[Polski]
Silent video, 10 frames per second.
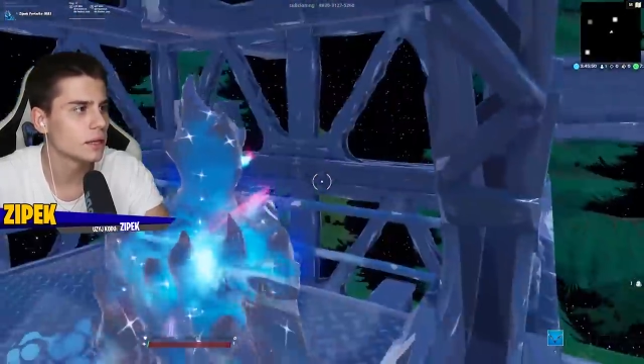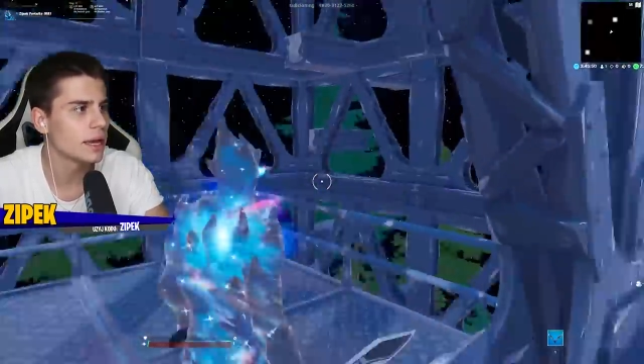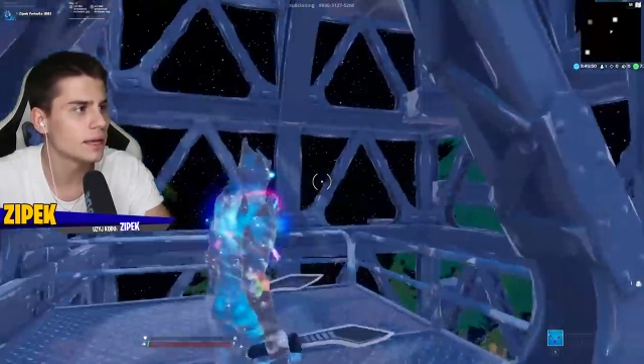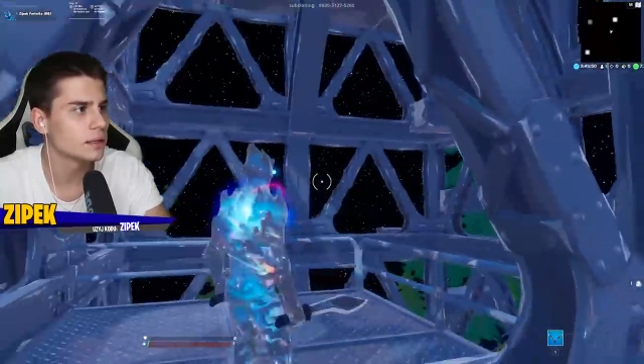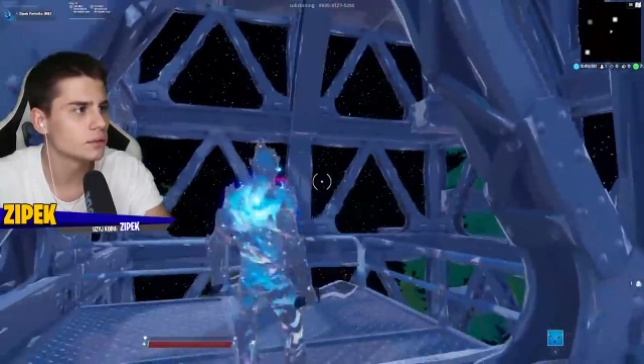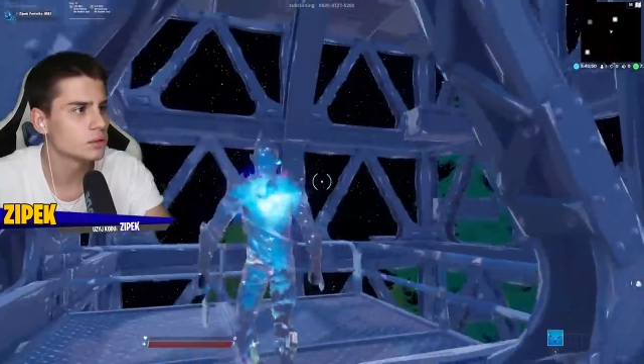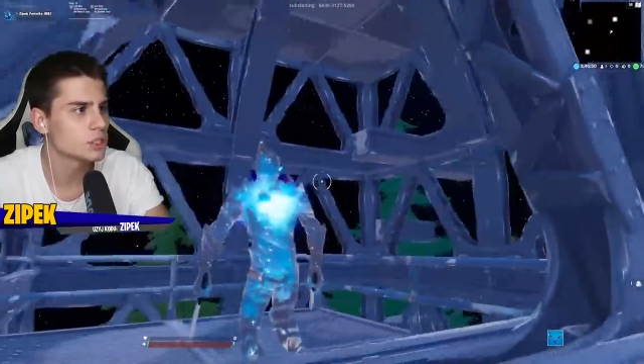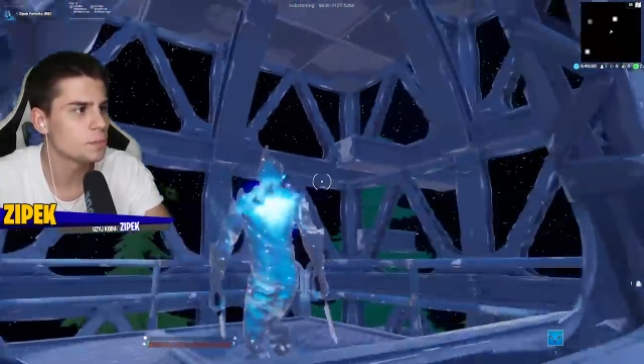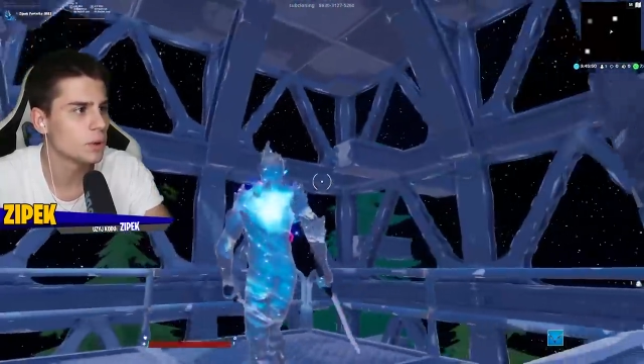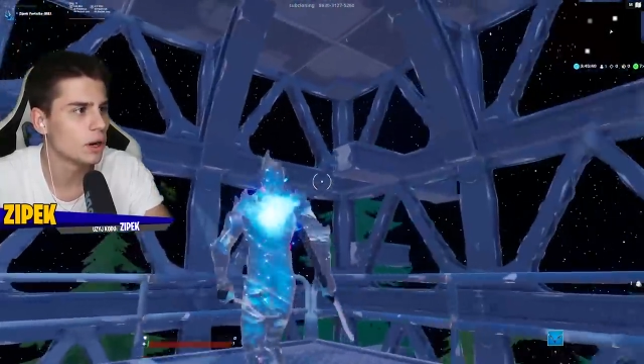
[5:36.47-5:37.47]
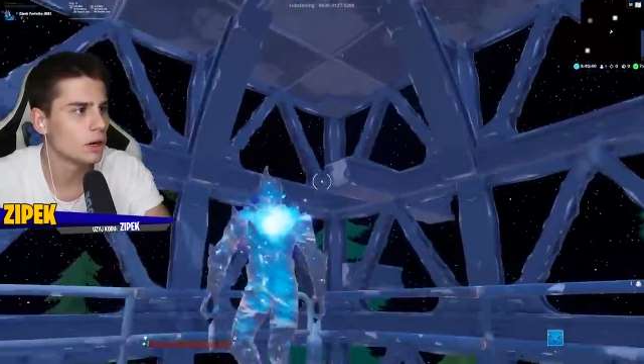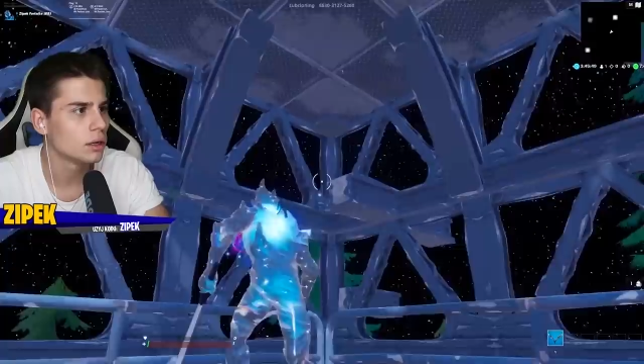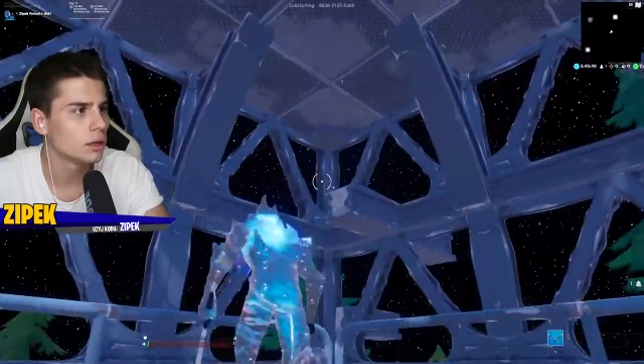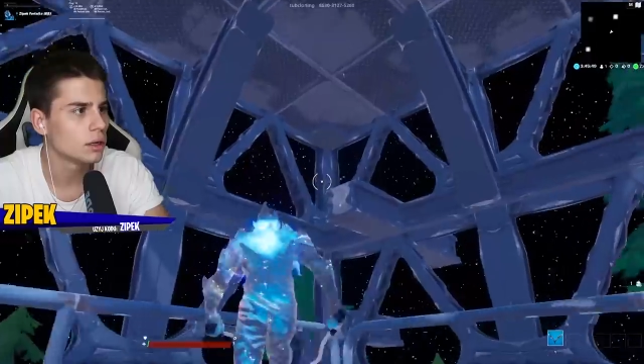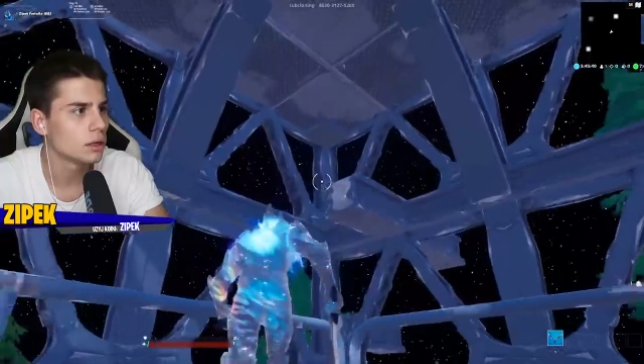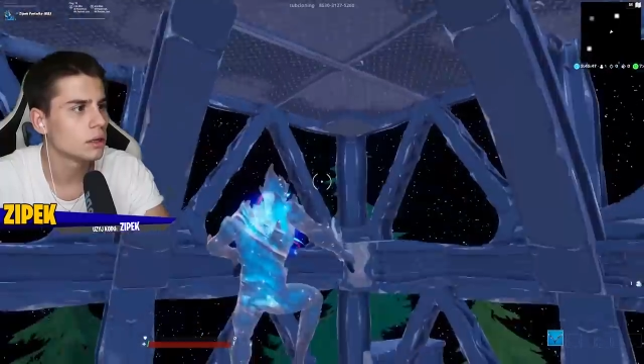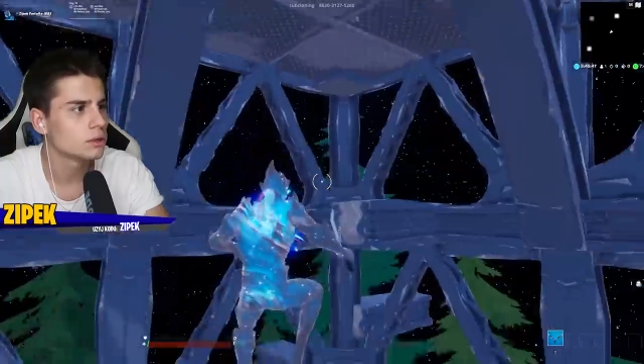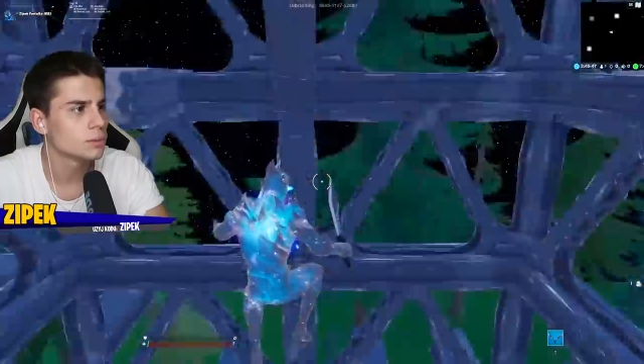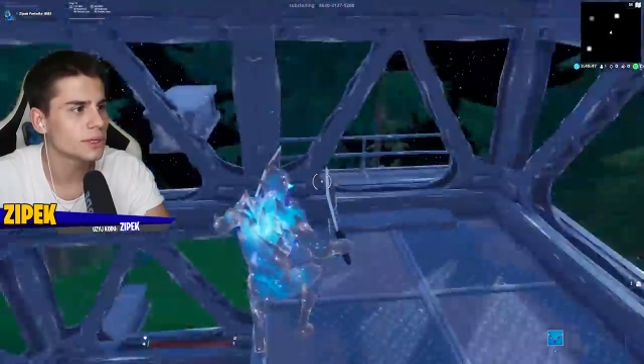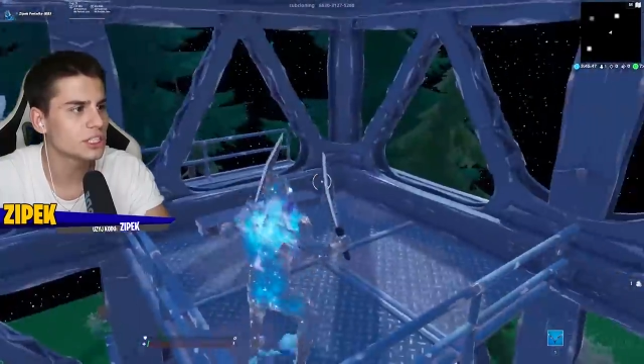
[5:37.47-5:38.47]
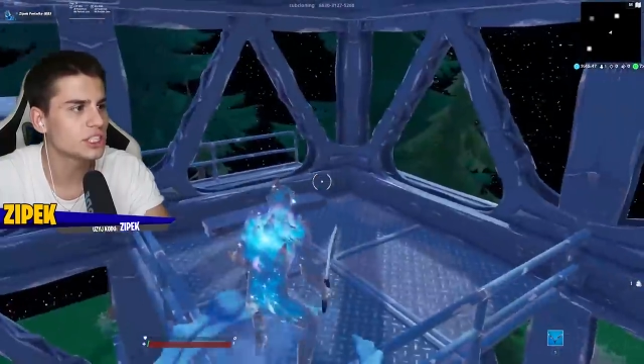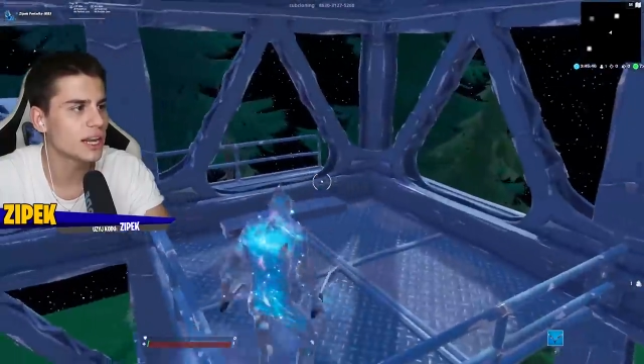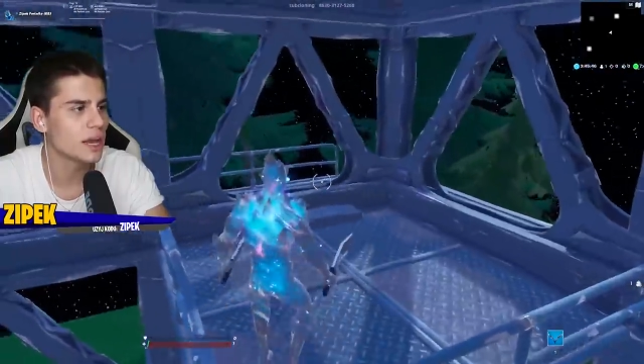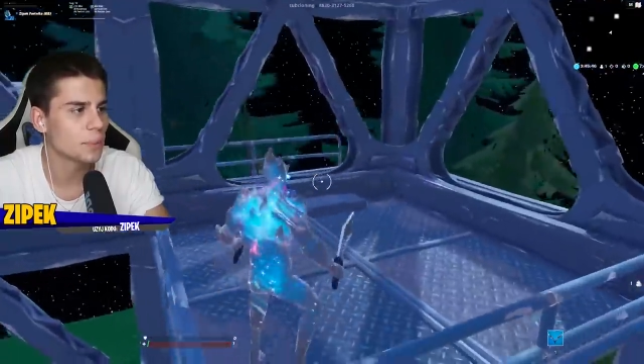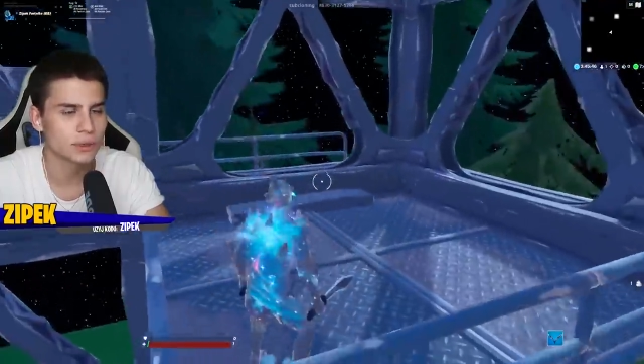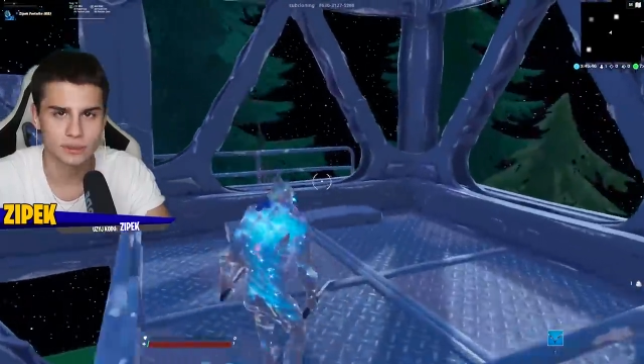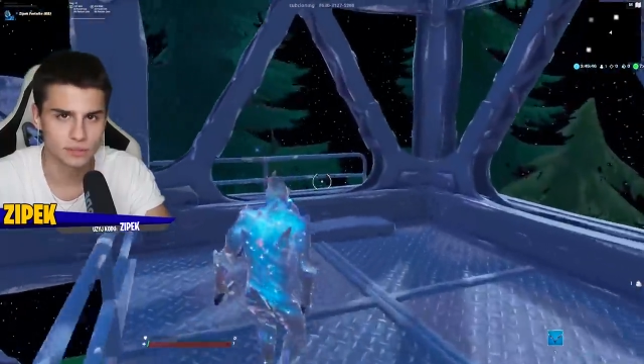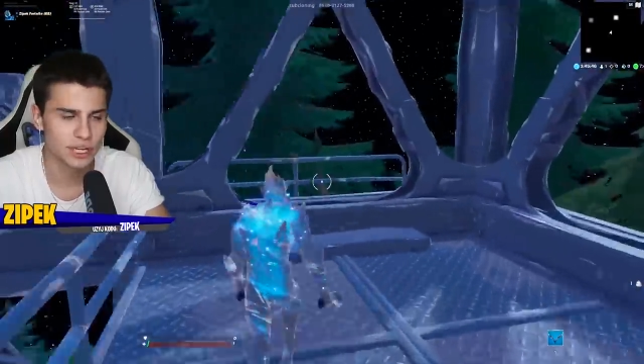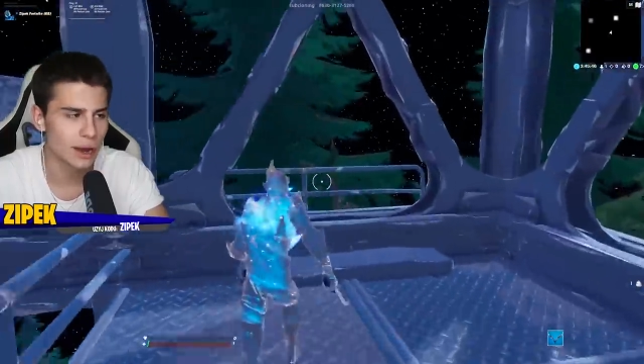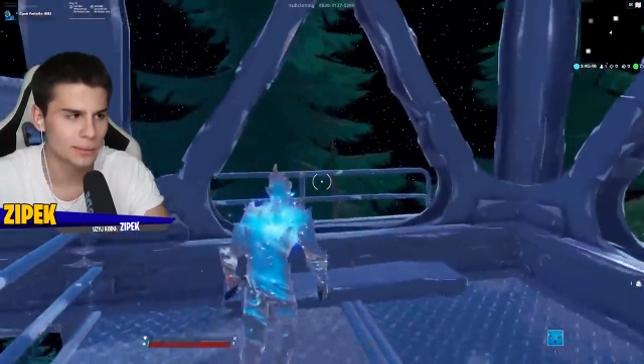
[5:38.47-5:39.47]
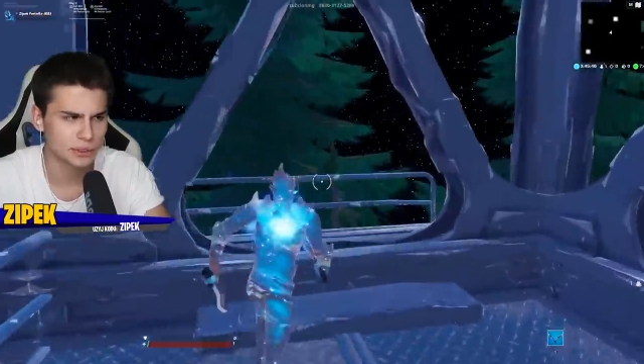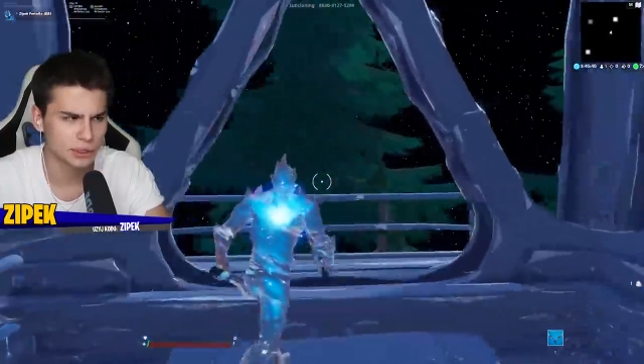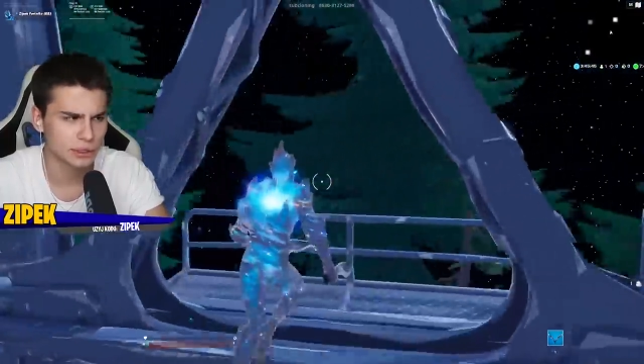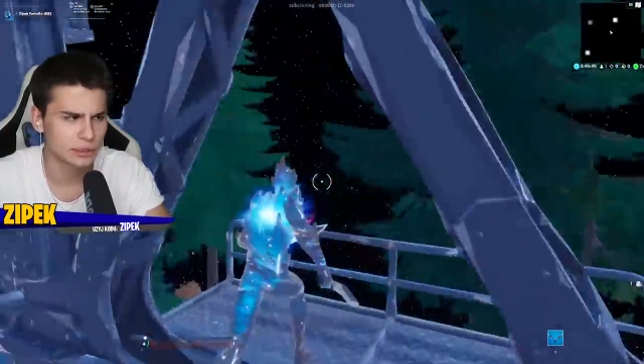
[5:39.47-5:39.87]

Okay. Ej, tu coś było. To był jakiś teleport, widziałem to.